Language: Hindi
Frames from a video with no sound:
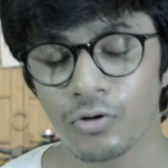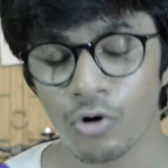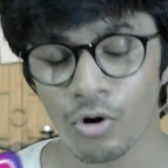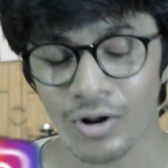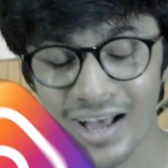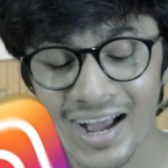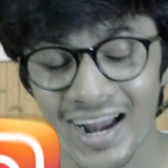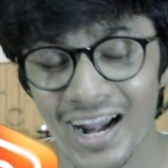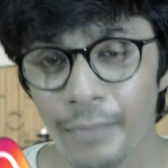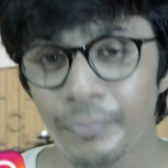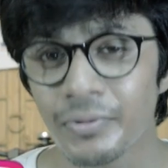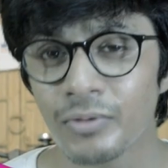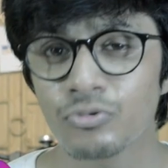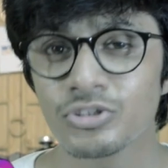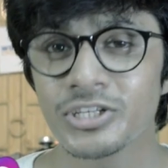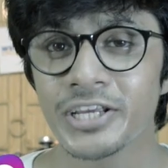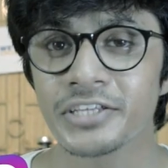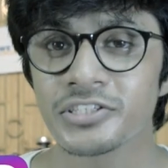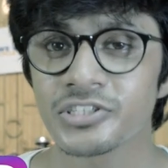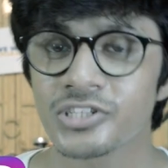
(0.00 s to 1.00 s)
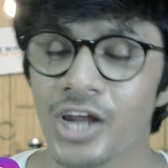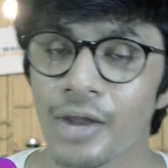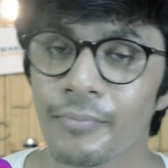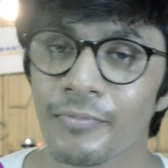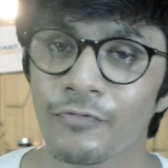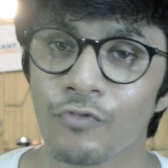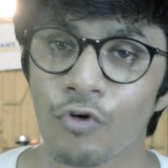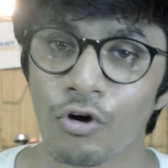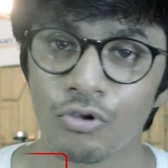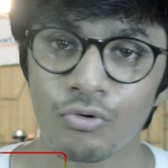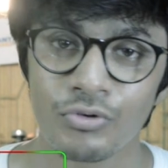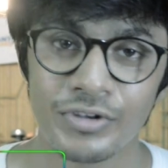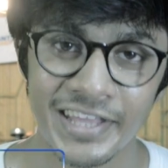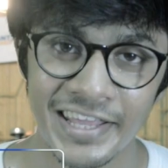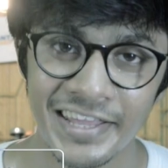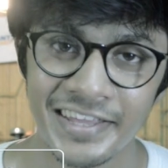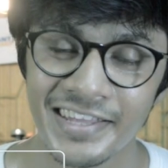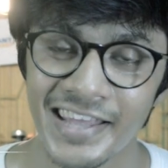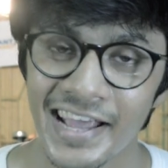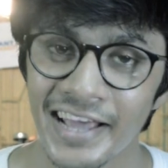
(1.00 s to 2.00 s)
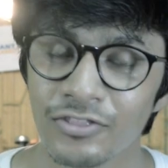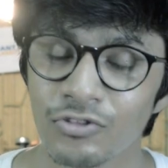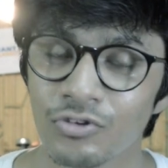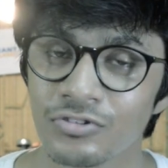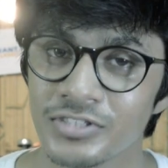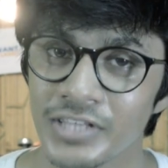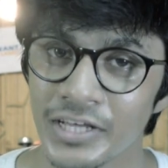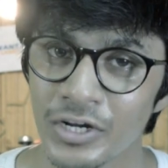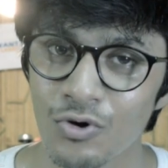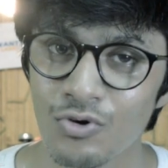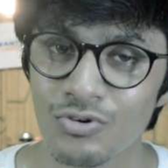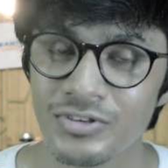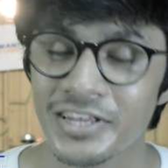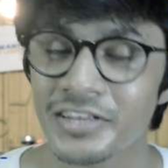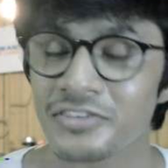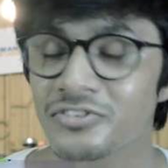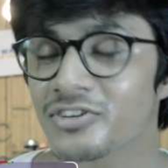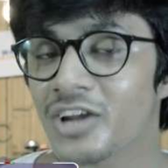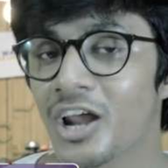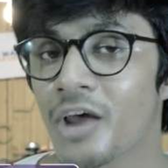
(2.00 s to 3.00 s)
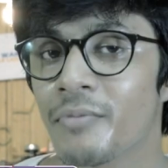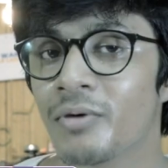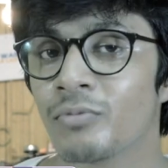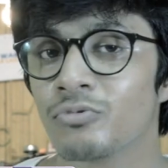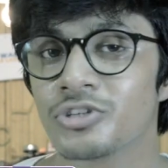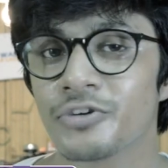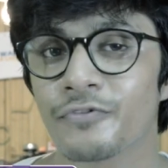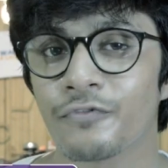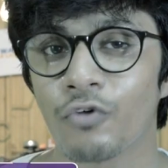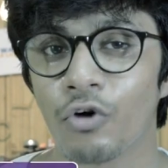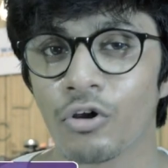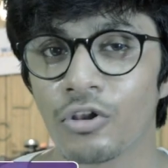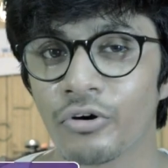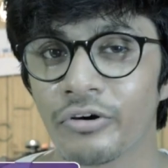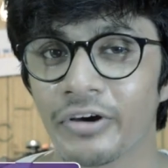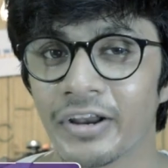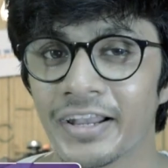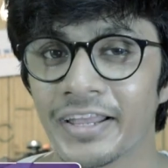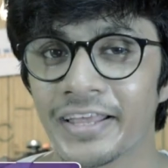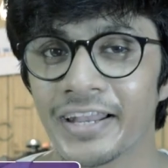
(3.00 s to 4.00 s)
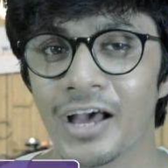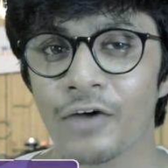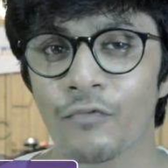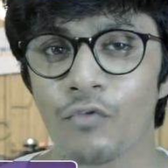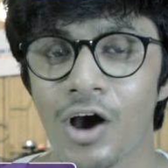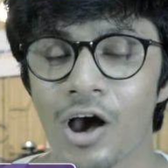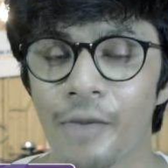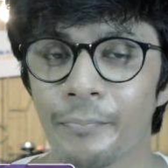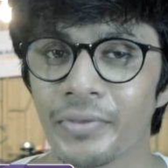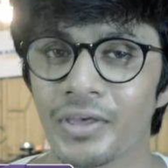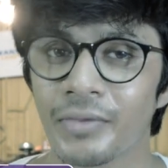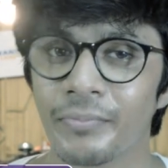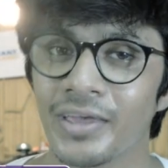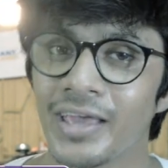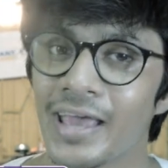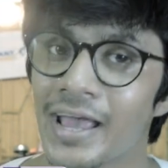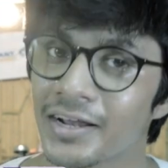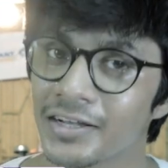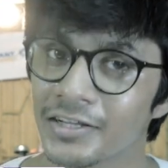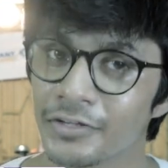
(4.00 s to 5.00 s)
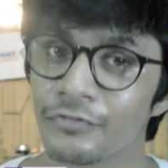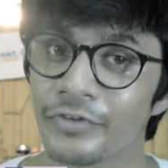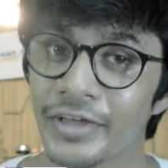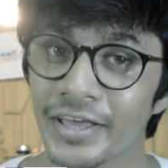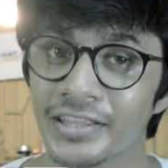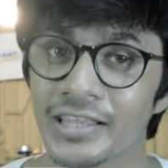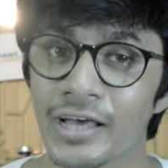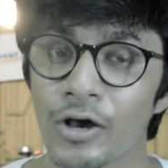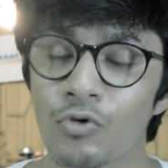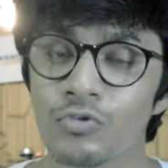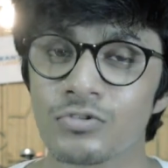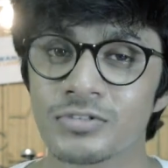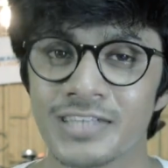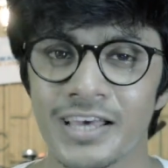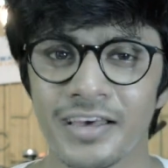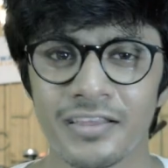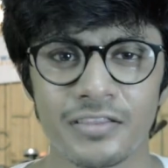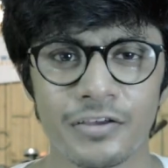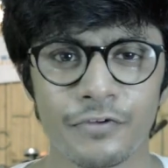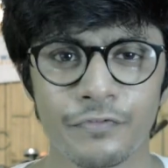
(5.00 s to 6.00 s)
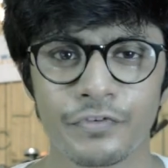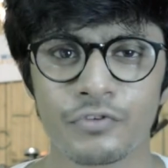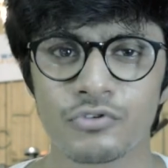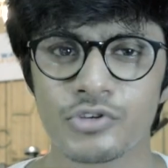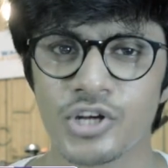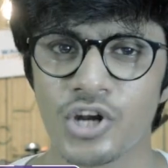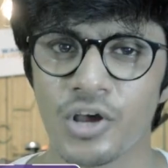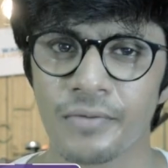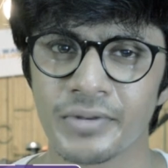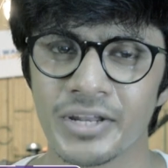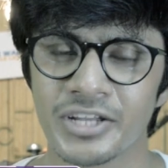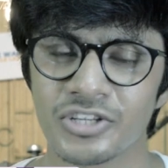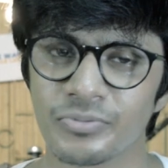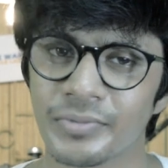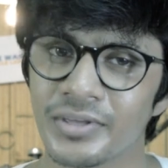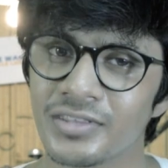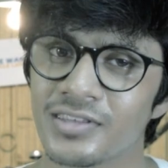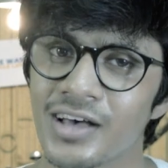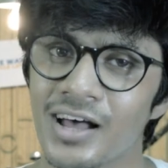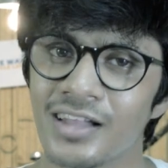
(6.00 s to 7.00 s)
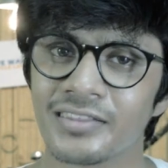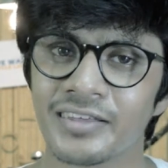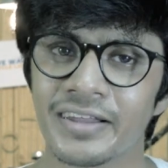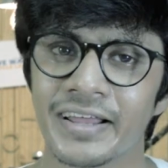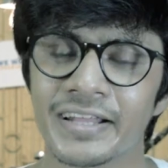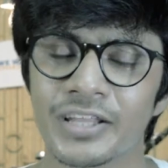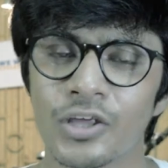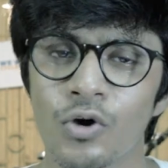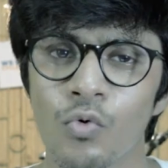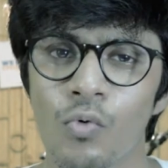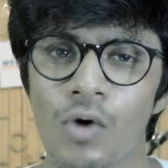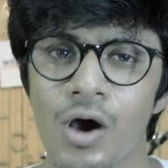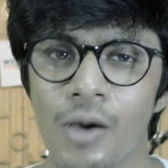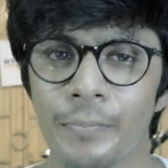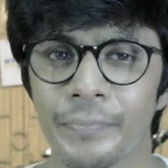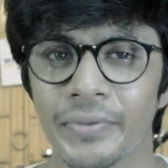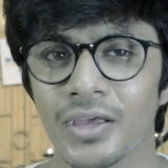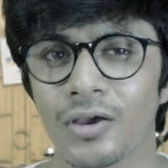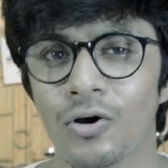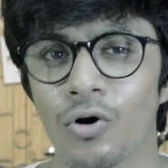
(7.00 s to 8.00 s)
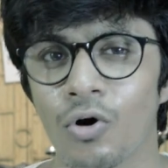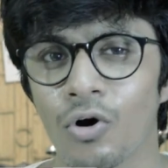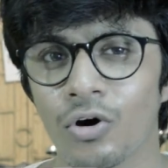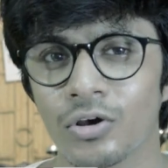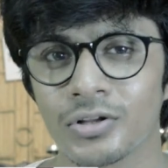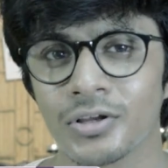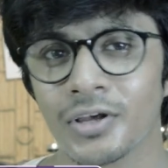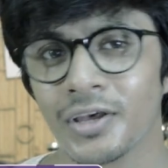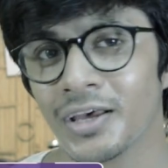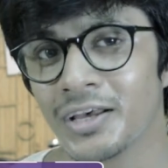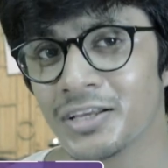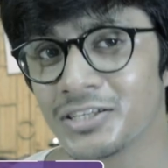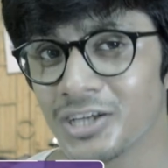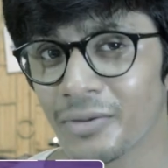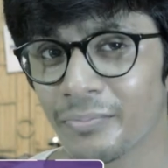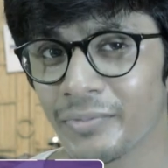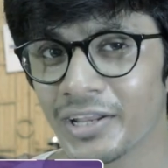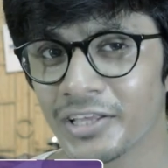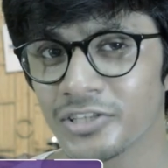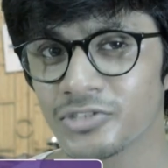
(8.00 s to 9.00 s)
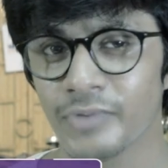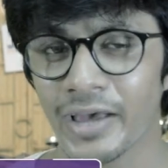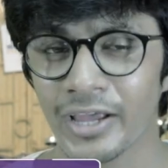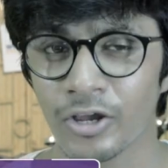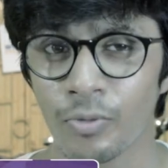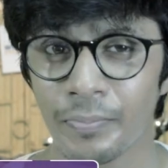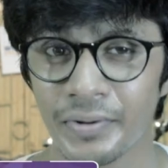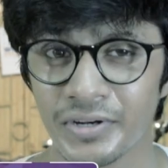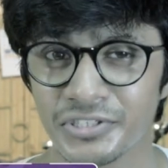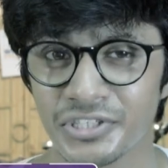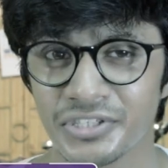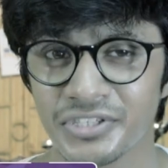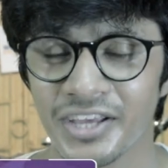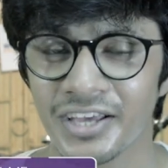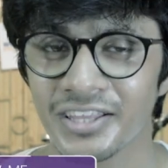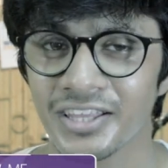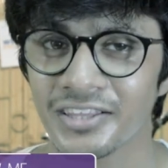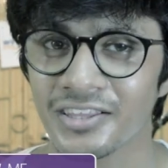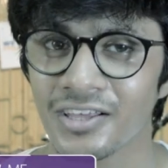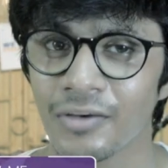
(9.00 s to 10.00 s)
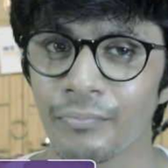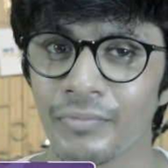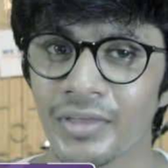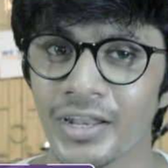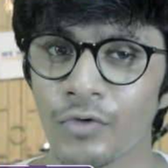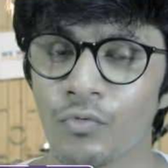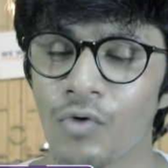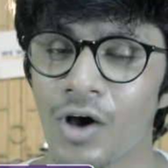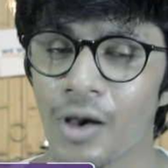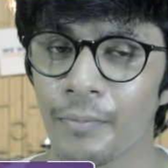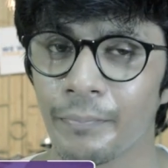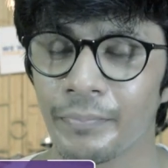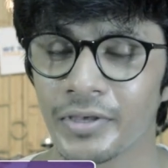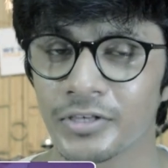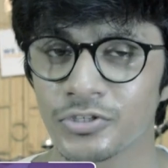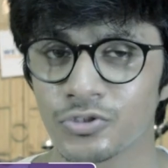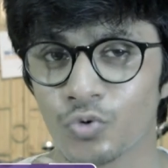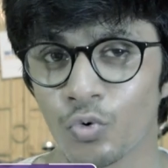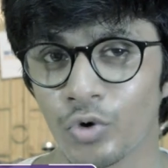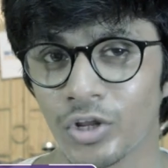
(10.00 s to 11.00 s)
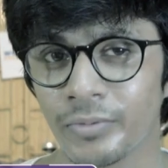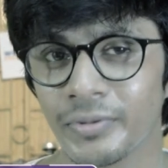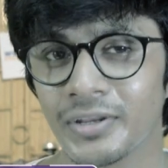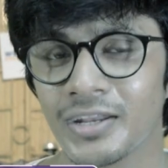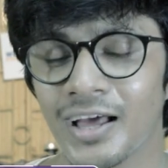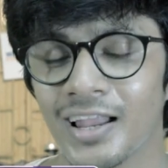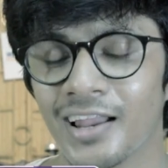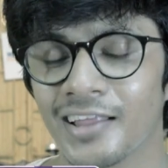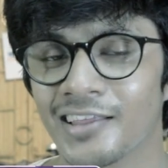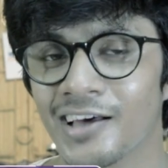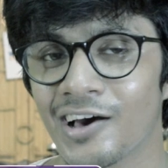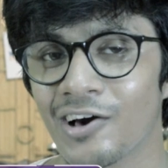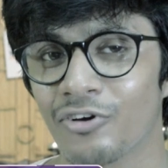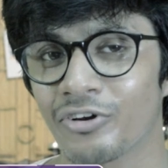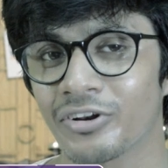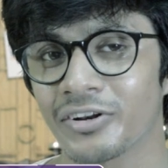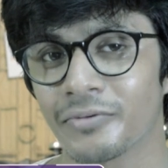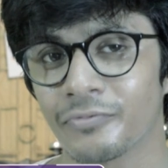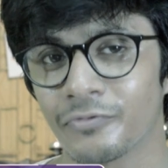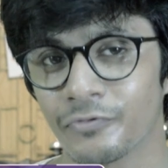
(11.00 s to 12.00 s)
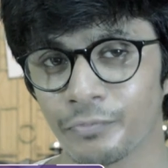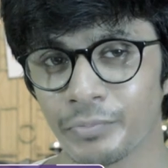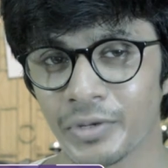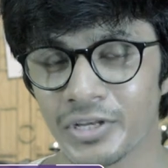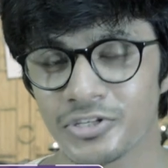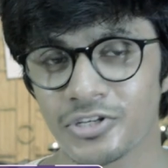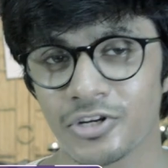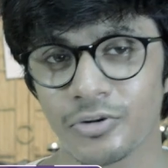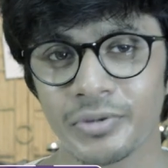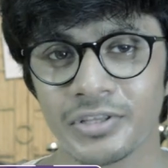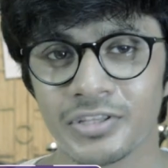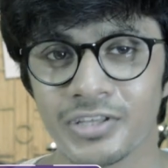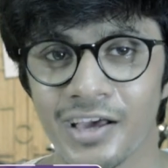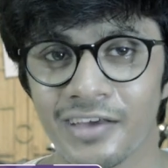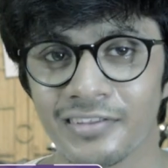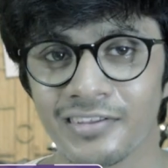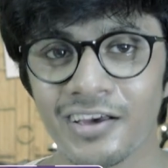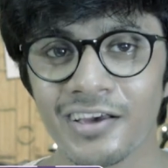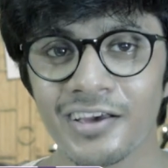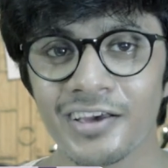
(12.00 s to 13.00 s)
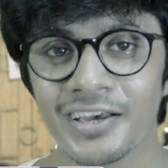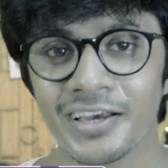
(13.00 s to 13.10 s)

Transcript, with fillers: और अगर आपने मुझे इंस्टाग्राम में फॉलो नहीं किया है तो ज़रूर से इंस्टाग्राम में मुझे फॉलो कर लेना वहाँ पे मैं एक्टिव रहता हूँ ज़्यादातर फ्यूचर अपडेट्स में डालता रहता हूँ वहाँ पे और जब मैंने इस बाइक को परचेज़ किया था तब मैंने वहाँ पे स्टोरी भी डाला था और पिक्चर भी दिया था